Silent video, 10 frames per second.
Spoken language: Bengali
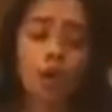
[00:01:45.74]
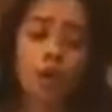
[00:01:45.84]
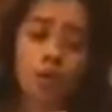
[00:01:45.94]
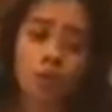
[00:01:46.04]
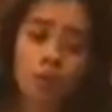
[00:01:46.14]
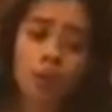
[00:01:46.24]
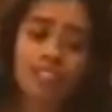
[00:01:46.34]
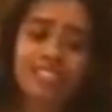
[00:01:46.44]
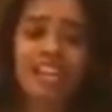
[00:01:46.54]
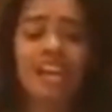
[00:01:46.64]
প্রপার
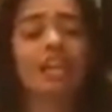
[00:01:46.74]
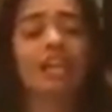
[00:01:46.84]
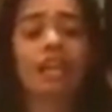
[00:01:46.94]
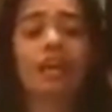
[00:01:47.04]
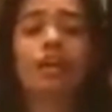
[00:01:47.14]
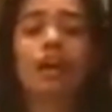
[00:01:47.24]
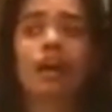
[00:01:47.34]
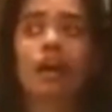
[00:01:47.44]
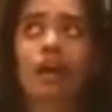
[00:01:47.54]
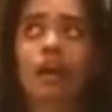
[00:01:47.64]
চ্যানেল
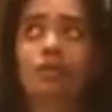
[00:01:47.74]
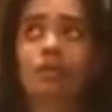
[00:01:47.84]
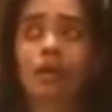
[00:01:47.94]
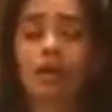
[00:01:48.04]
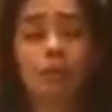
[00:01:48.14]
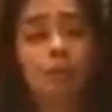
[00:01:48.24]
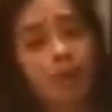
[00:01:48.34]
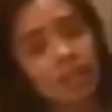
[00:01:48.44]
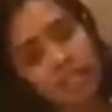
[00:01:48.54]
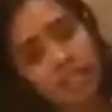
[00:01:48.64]
এবং
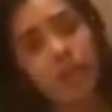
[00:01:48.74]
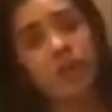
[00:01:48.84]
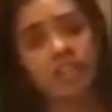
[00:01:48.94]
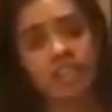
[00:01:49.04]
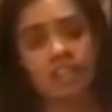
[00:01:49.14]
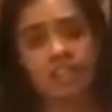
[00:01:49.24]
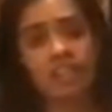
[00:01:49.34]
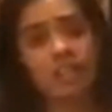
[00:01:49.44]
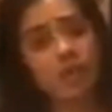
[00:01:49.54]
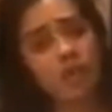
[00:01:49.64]
প্রপার যে কন্টেন্ট
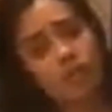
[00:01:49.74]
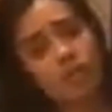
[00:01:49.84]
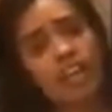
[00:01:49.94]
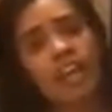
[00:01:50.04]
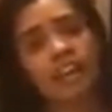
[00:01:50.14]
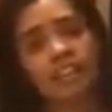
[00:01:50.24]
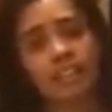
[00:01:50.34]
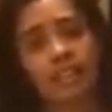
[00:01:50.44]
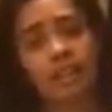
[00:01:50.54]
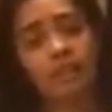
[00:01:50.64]
সেগুলো আসলে
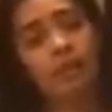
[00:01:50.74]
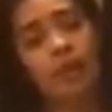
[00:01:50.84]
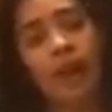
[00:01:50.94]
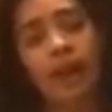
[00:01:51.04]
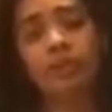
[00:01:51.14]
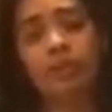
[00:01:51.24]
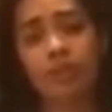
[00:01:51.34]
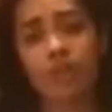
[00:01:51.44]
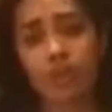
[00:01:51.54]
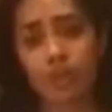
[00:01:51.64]
কাদের এবং কারা
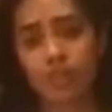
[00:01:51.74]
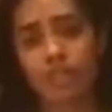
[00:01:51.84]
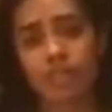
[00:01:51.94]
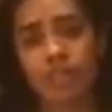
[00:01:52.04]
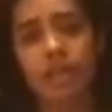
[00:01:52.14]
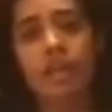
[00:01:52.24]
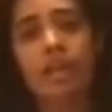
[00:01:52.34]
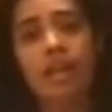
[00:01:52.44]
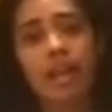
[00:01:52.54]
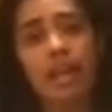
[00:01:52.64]
তৈরি করেছেন
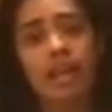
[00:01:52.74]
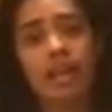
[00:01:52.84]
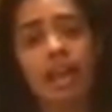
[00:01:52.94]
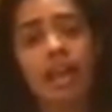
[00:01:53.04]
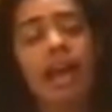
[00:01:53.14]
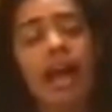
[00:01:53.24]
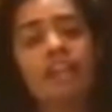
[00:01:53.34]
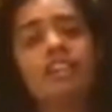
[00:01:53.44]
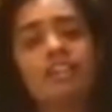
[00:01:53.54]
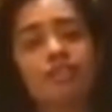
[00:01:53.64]
এর এর
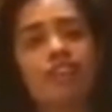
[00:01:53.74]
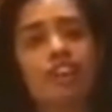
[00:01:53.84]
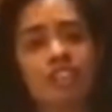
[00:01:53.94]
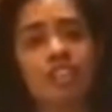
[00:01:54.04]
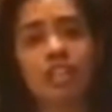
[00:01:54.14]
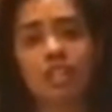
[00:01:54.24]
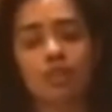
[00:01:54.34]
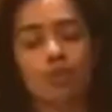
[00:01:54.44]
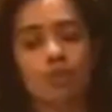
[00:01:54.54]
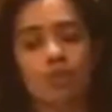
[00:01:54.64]
আইডেন্টিফিকেশনটা
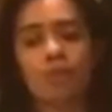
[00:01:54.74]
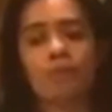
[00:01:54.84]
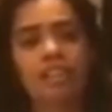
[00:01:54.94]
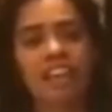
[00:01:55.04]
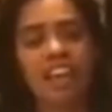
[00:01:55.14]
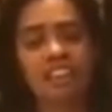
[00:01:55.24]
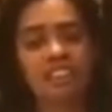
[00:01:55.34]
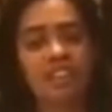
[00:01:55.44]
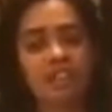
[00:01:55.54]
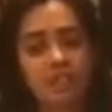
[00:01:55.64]
জরুরি এই
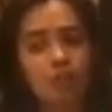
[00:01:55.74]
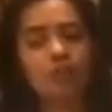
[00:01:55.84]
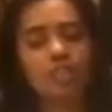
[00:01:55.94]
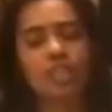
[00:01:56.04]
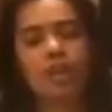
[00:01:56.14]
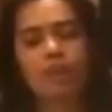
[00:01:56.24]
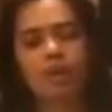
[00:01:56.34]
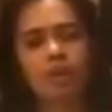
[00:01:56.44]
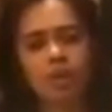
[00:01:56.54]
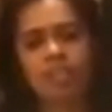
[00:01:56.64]
জাস্ট গো যেটা আমরা
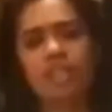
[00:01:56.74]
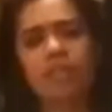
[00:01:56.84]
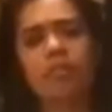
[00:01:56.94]
করছিলাম